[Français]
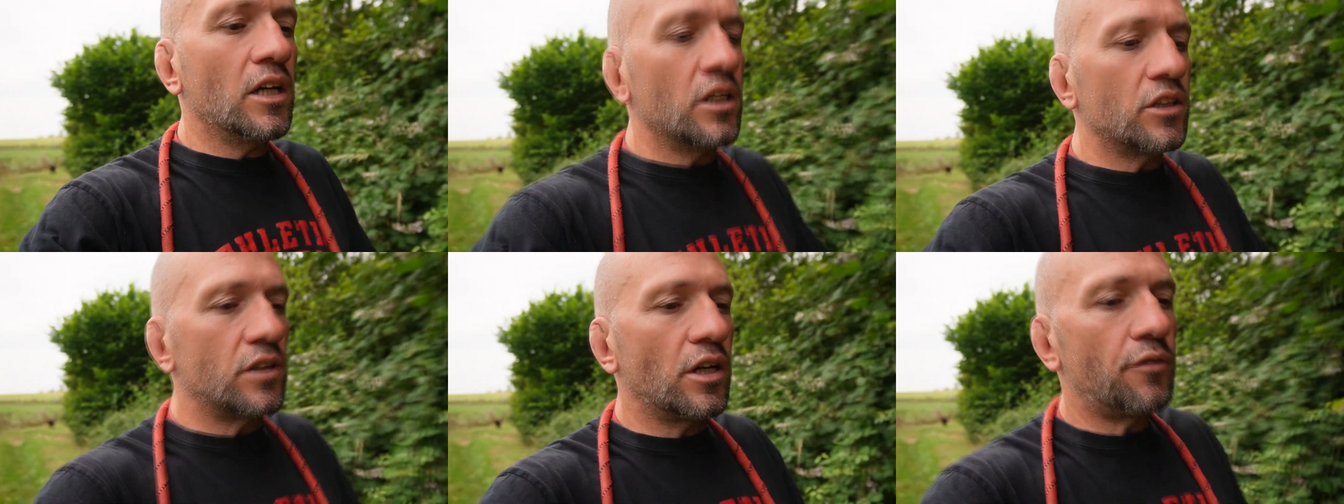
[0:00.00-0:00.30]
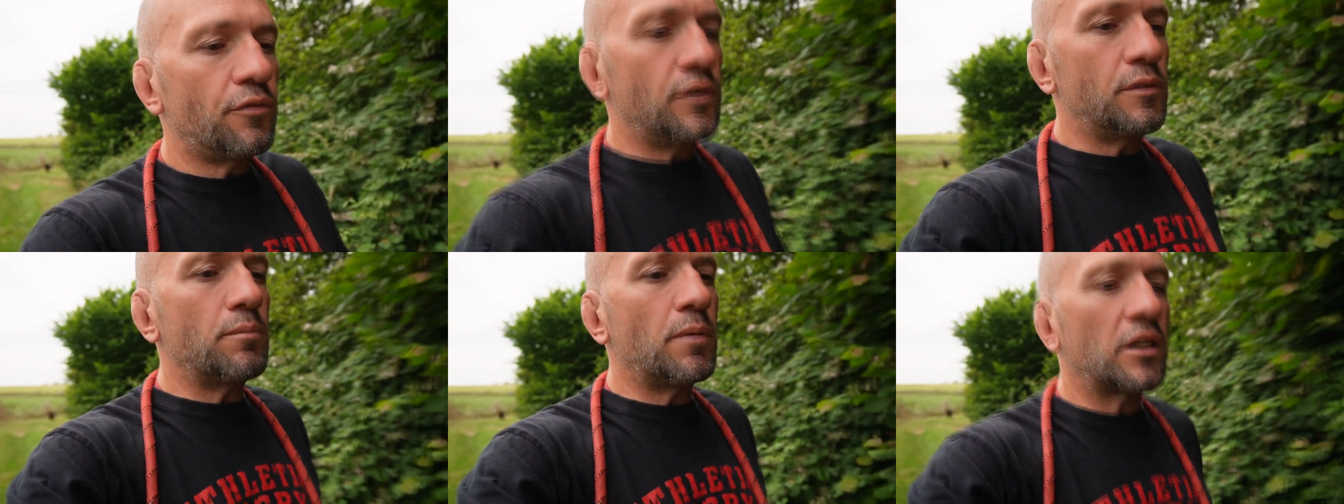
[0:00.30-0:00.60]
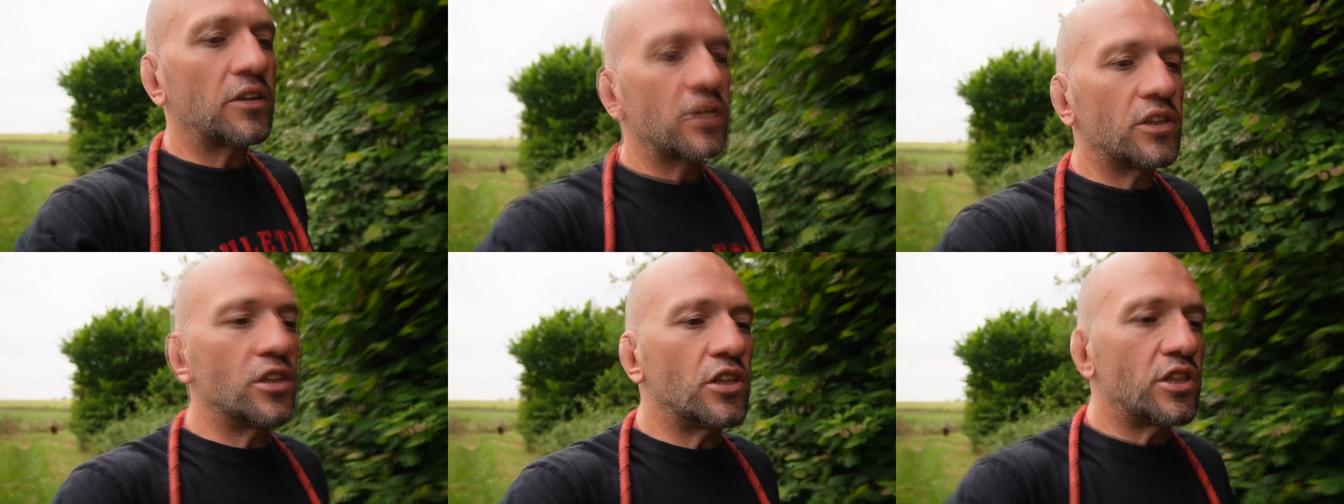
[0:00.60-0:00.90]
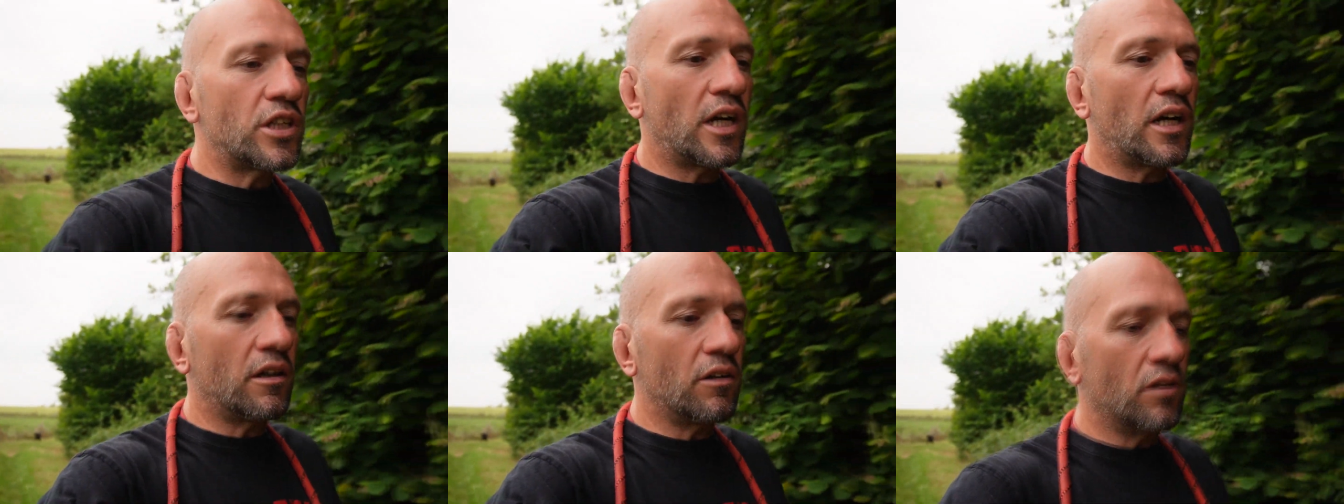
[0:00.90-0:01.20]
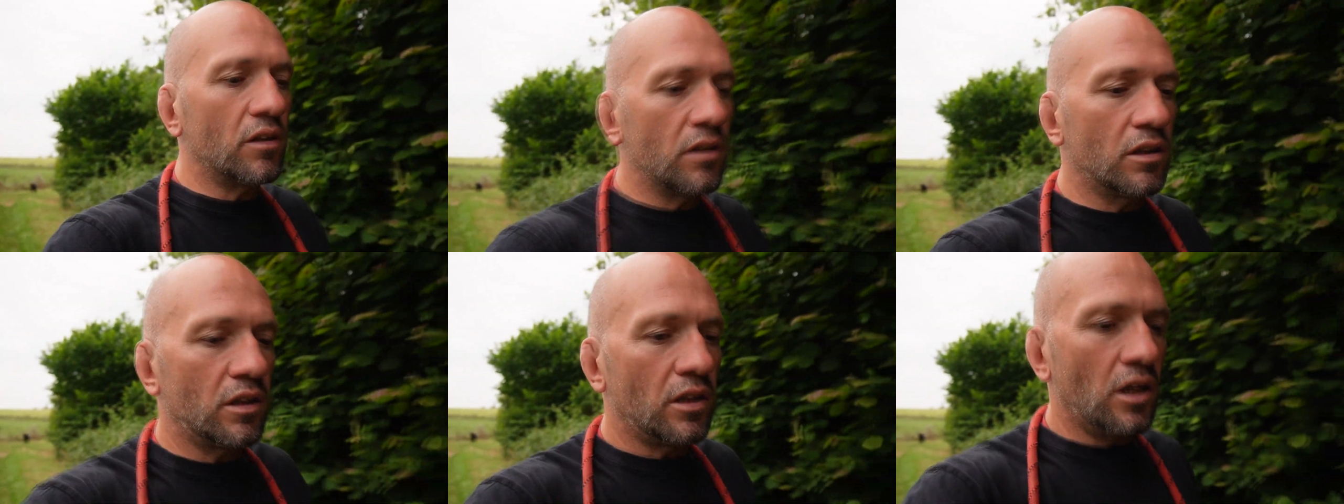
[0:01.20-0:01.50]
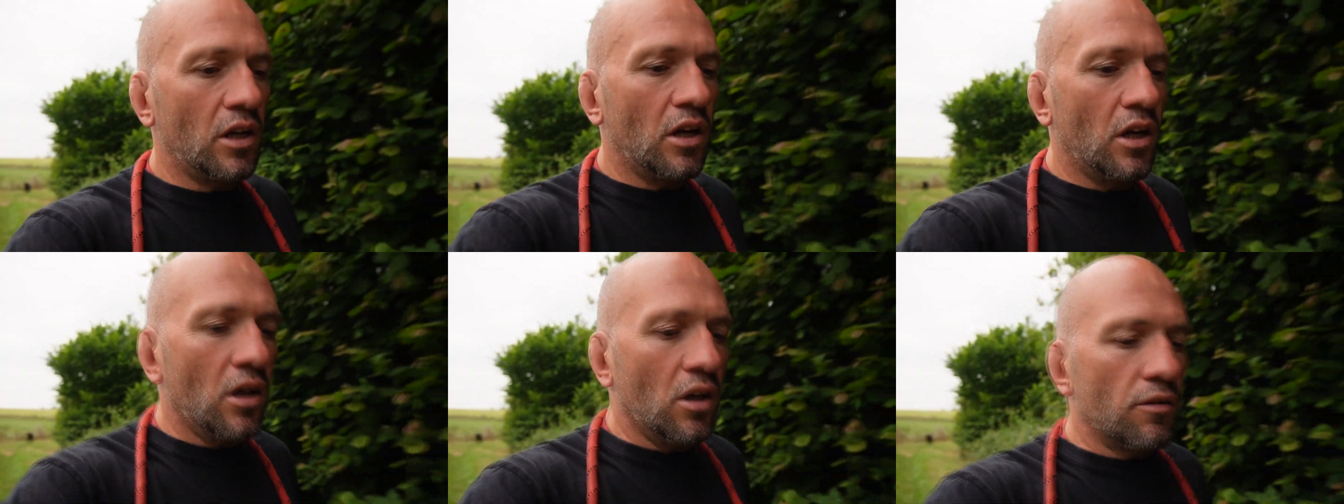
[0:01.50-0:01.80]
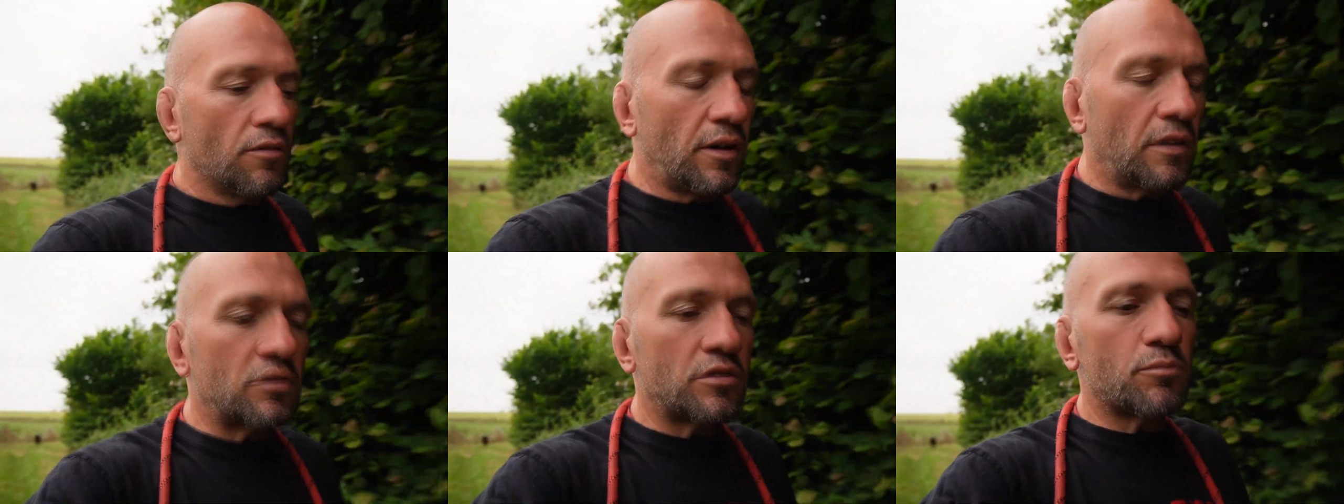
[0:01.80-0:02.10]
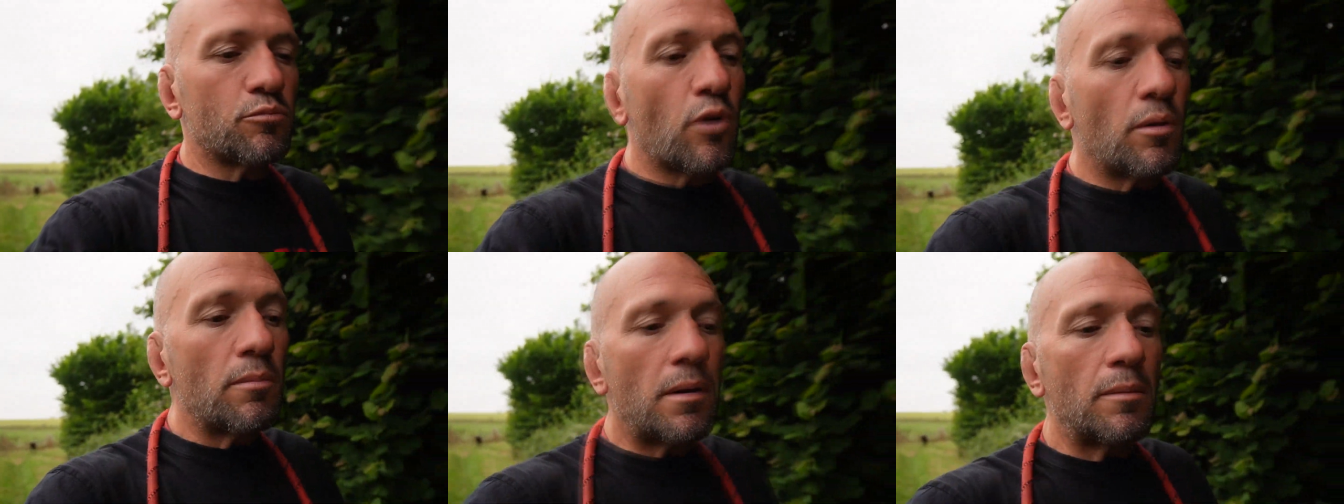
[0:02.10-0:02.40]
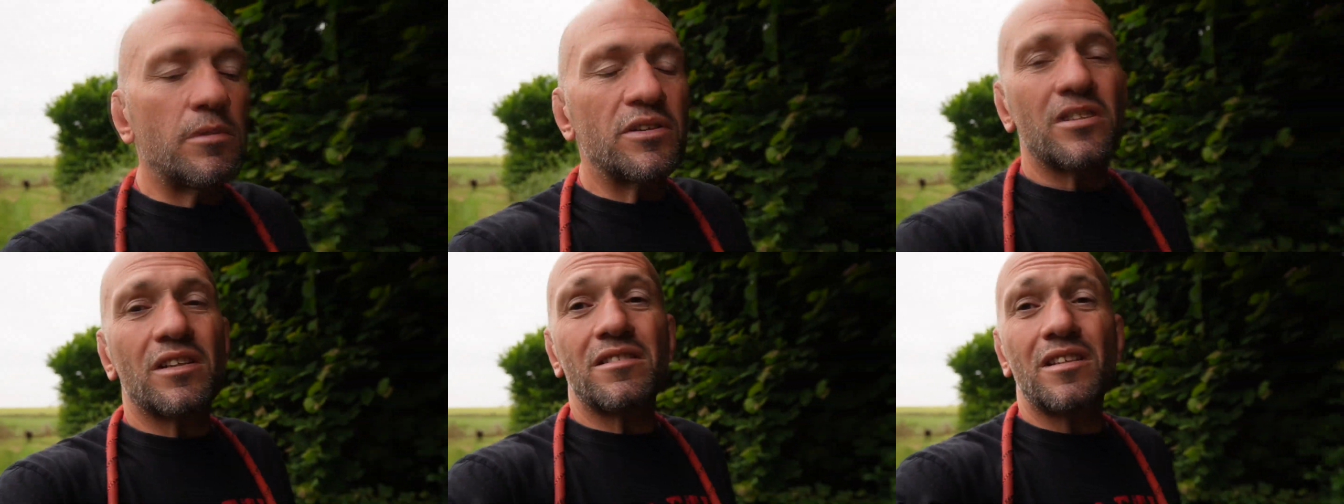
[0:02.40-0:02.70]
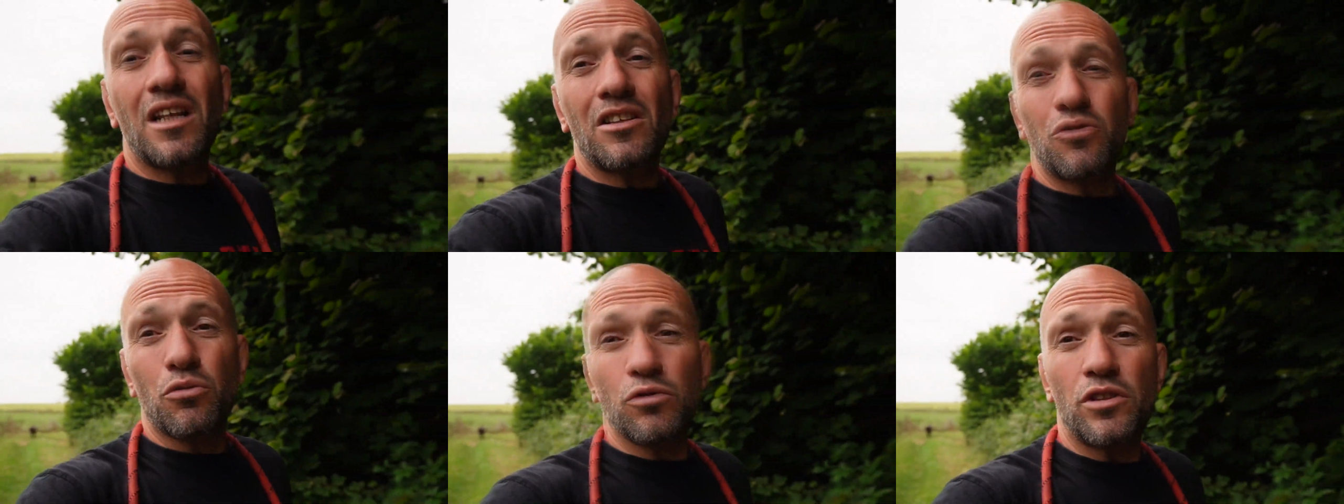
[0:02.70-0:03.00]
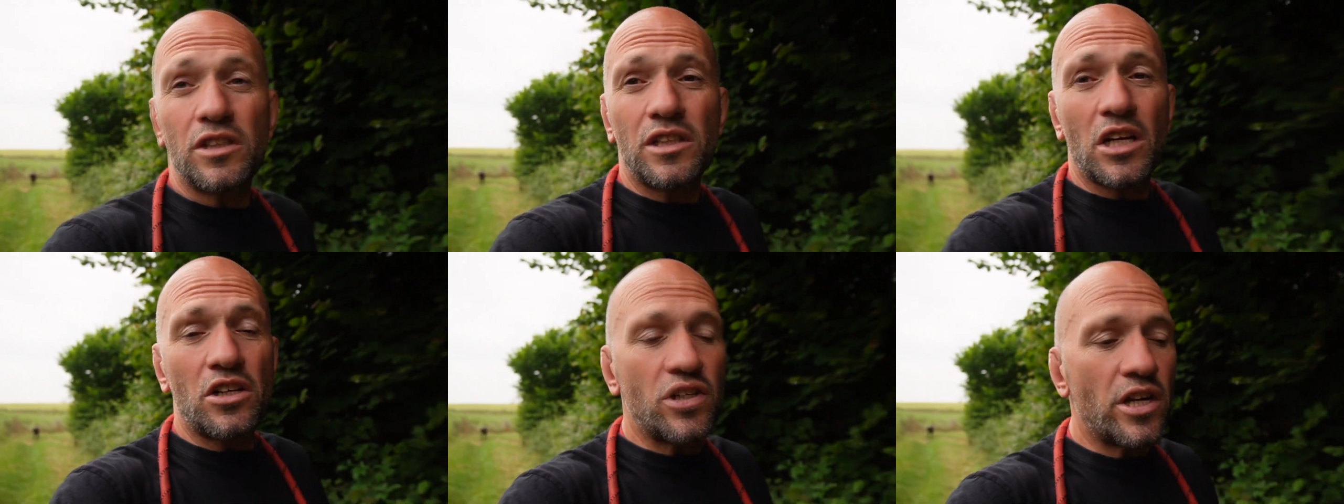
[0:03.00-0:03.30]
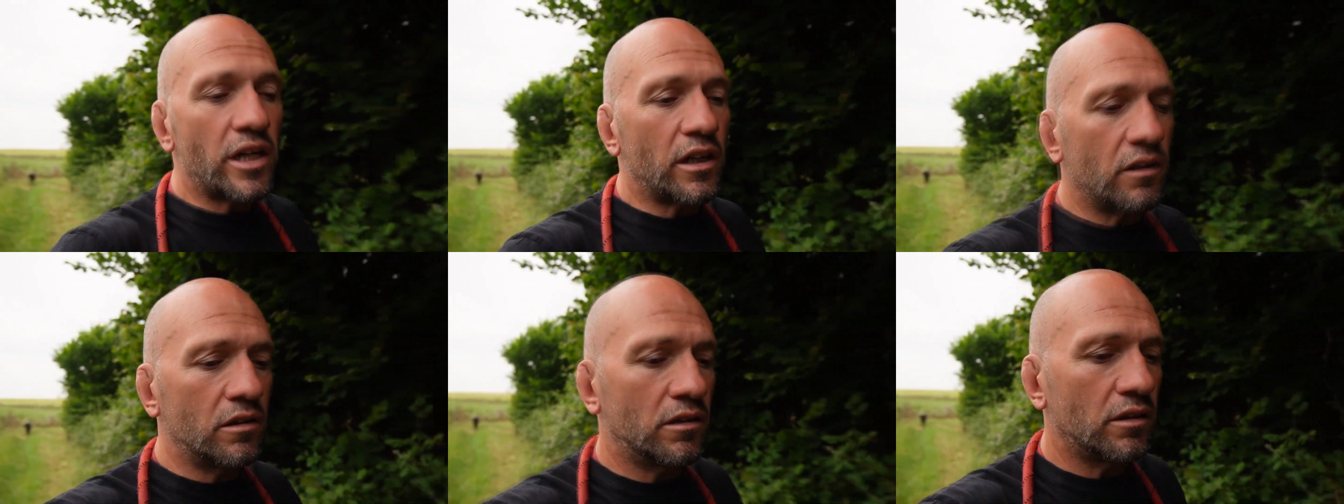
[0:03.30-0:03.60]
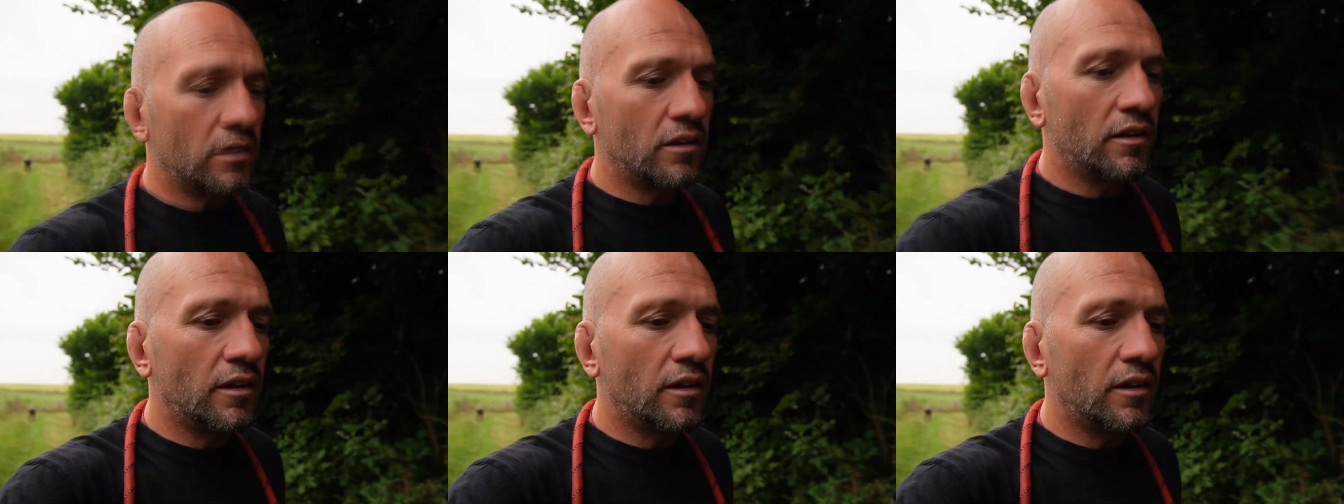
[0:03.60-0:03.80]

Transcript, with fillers: J'avais fait une batterie déjà euh, moi-même mes installations d'étagères.